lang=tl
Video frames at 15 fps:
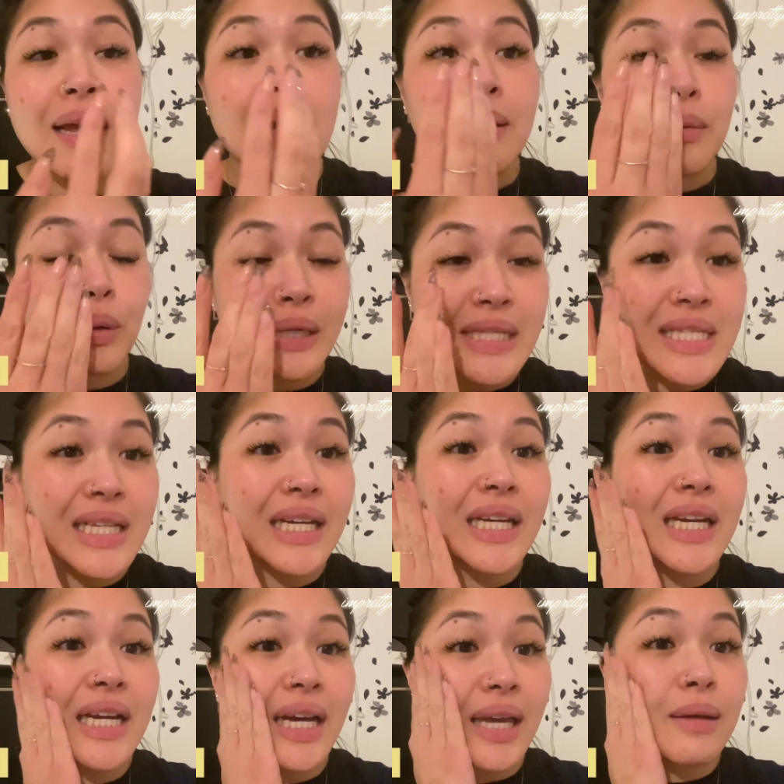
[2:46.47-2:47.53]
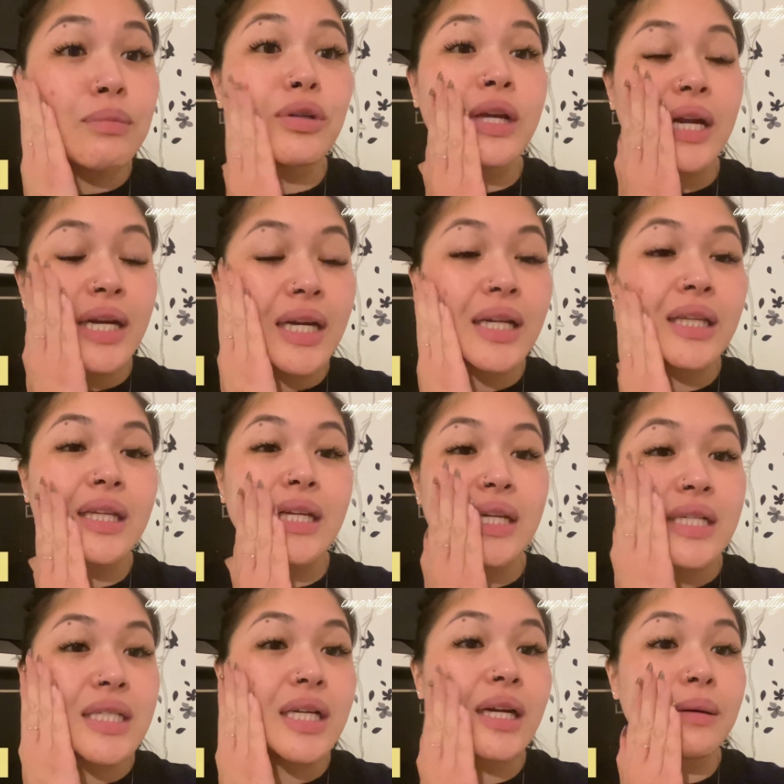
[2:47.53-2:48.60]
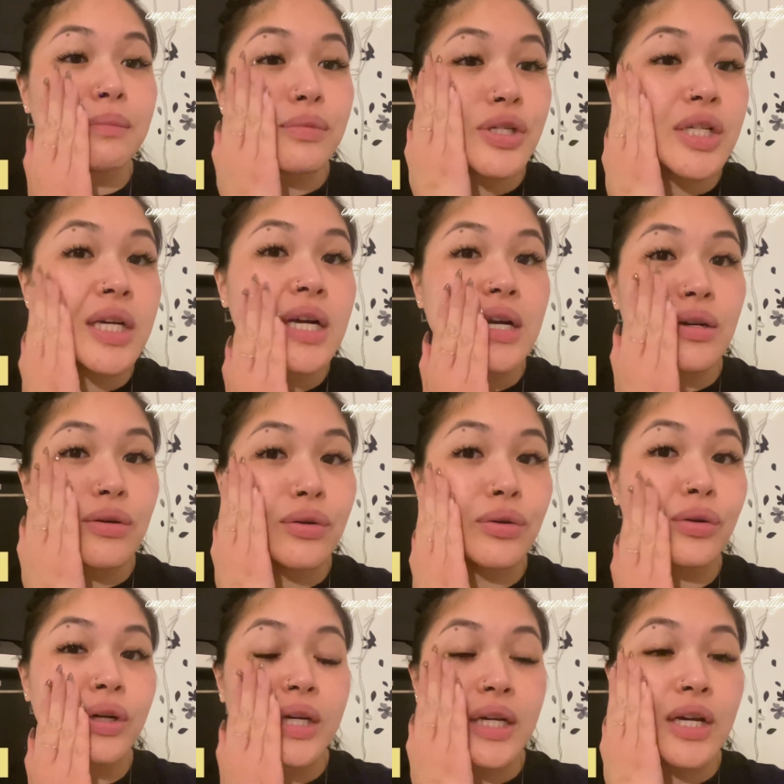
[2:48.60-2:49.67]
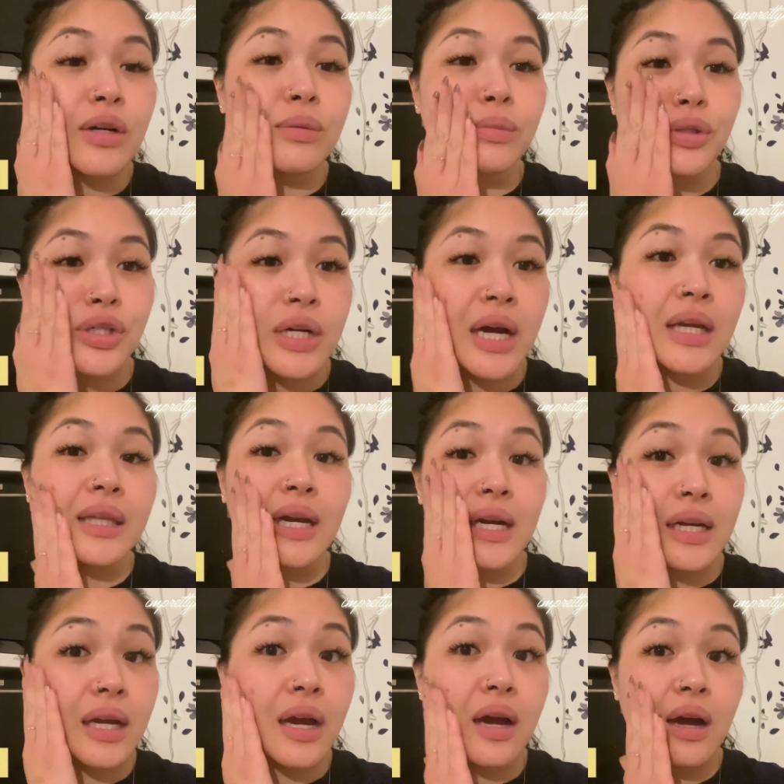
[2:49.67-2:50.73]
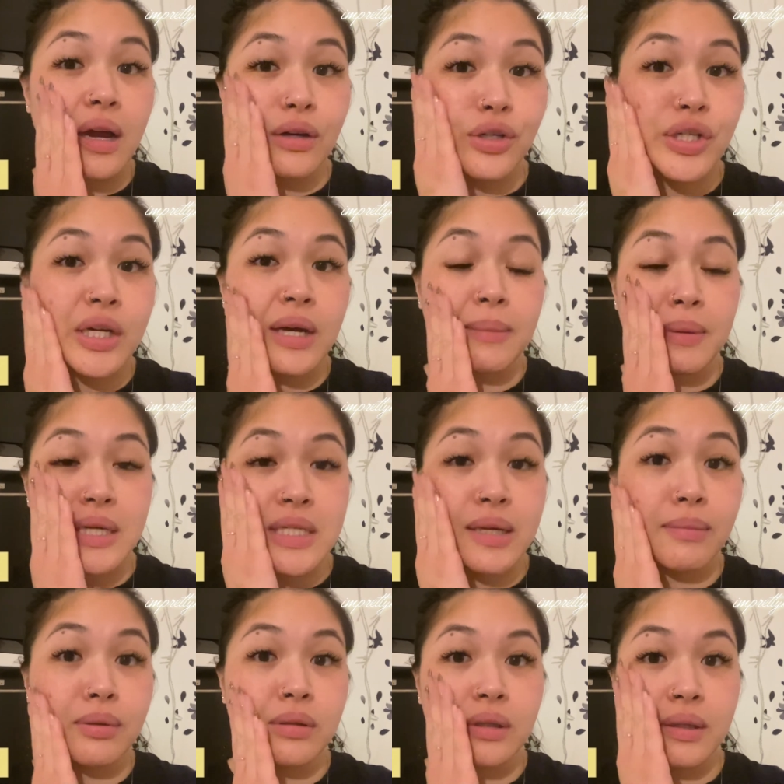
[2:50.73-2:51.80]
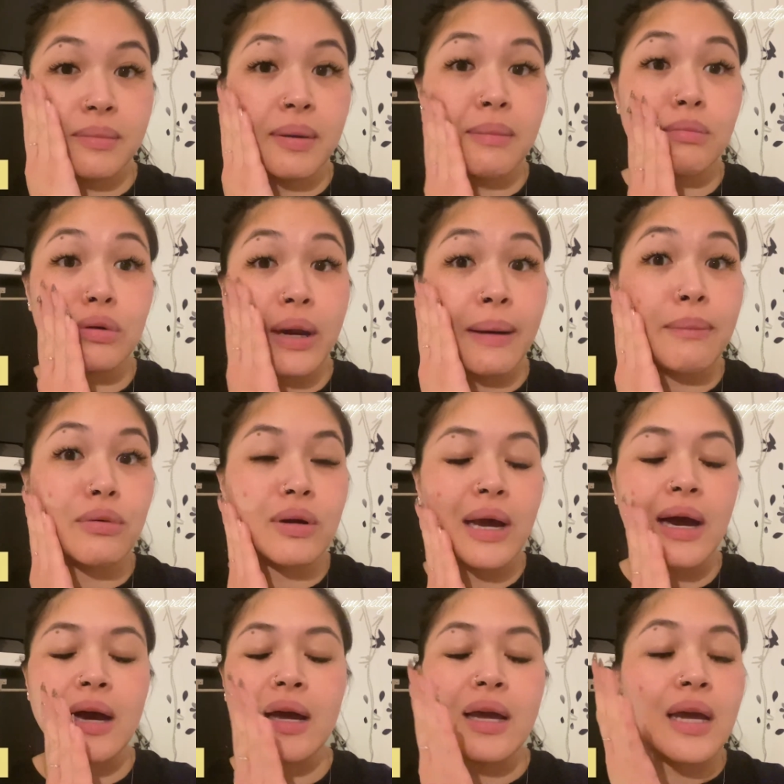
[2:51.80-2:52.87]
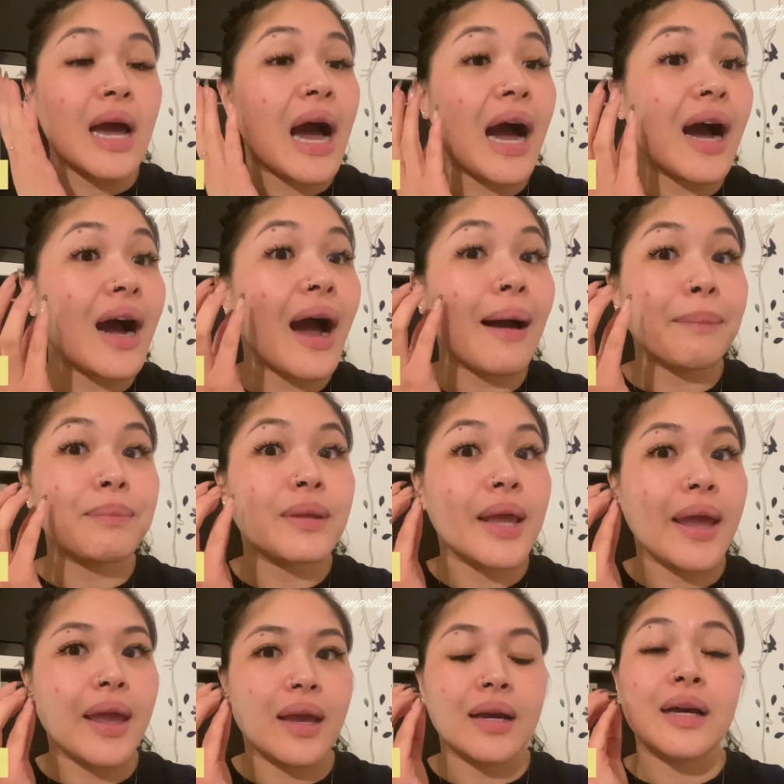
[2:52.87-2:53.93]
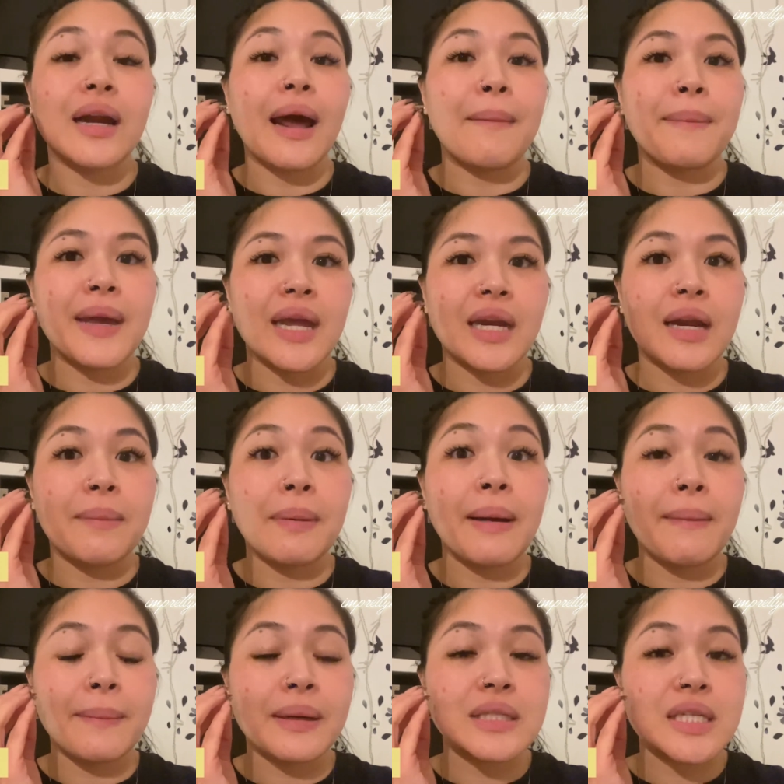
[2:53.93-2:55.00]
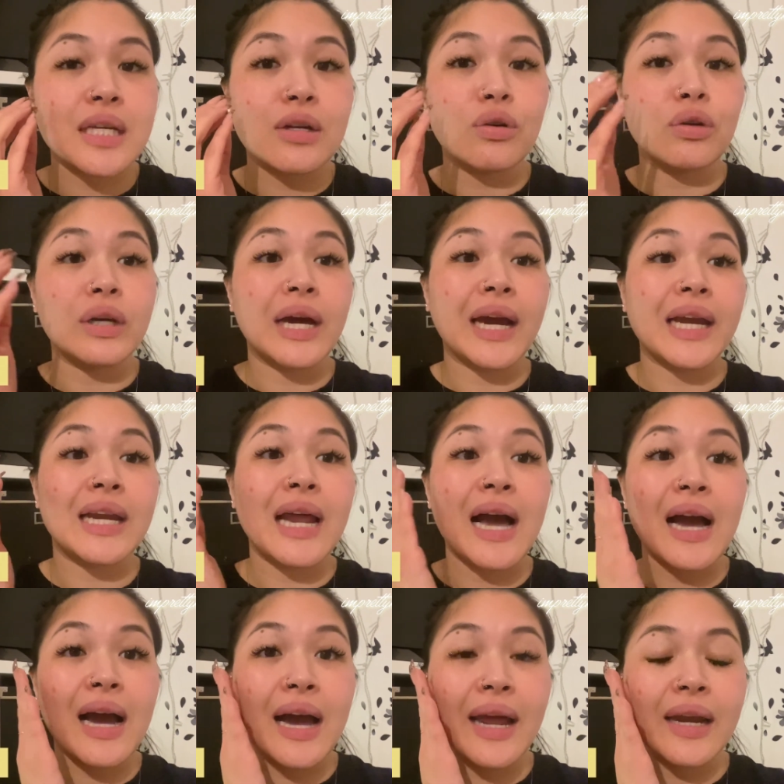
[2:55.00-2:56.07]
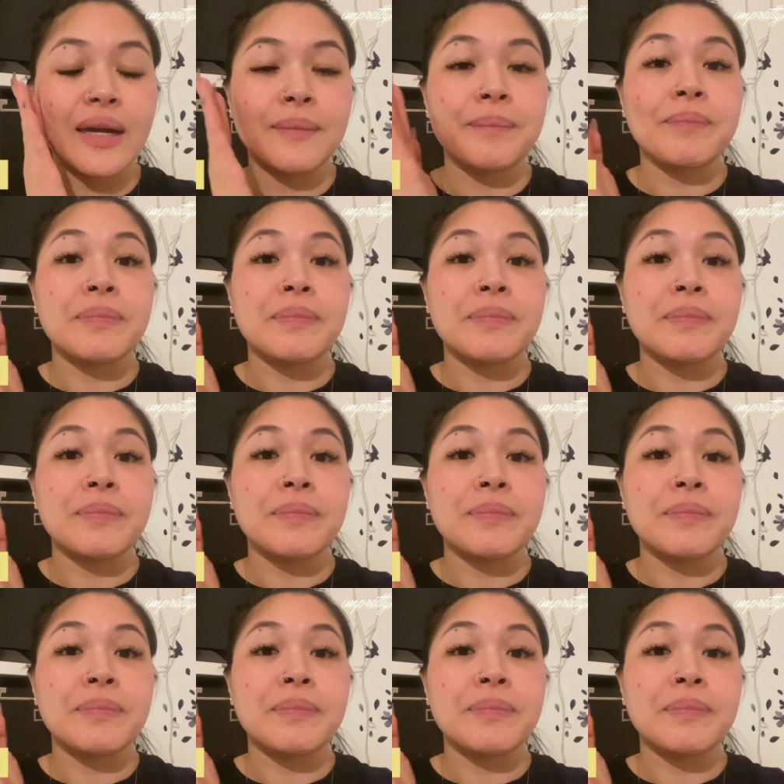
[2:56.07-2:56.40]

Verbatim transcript: Once na nilagay mo yan at iniscrub mo siyang ganun or inano mo siya dahil nga ano siya, may sabon, di mabula bula Ang hapdi, grabe. Napapansin ko na kailangan